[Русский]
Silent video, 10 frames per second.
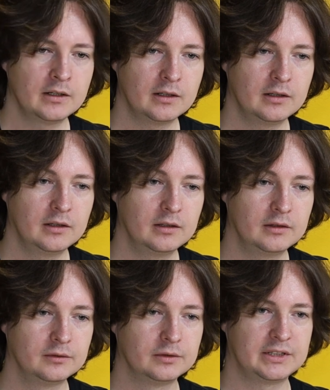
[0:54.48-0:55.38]

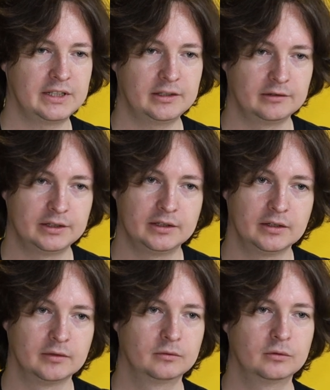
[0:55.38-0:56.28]
Э,
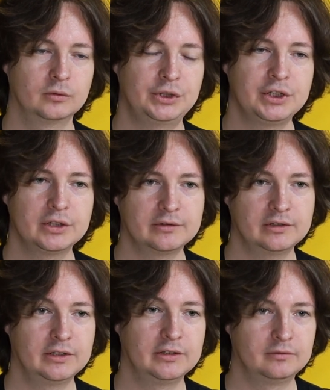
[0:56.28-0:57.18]
следовательно,
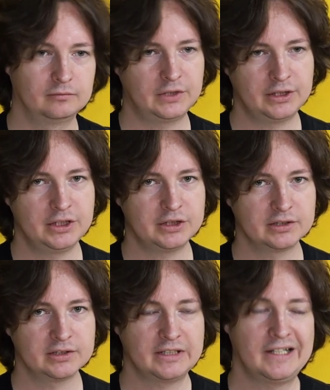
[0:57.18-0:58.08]
учитывая
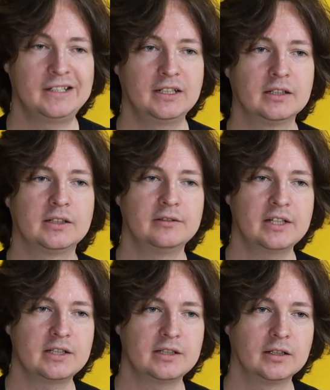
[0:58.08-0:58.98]
техническое состояние этой
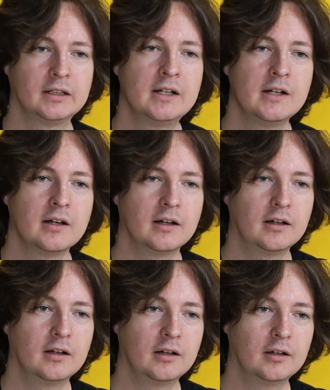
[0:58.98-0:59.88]
версии,
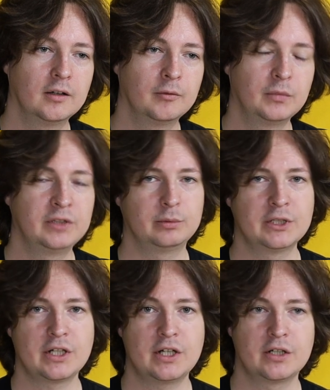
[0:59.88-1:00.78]
э, мы в
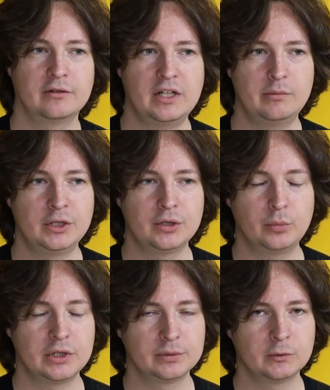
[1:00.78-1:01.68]
ближайшее время еще
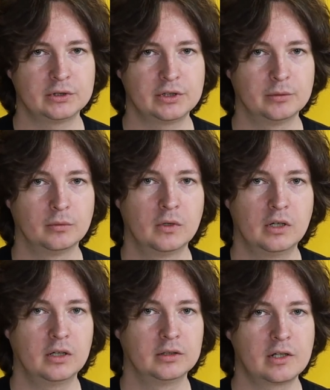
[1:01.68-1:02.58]
пересмотрим
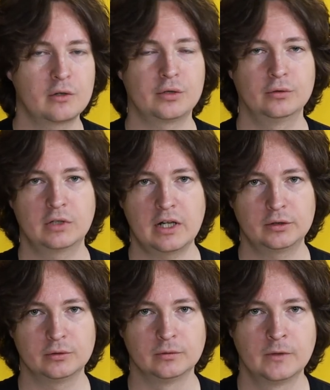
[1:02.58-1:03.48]
э, дорожную
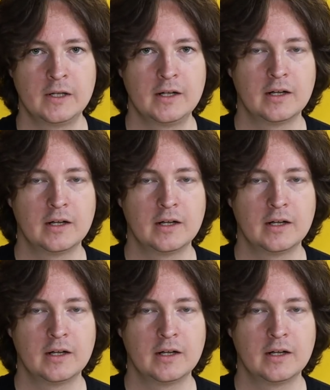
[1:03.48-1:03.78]
карту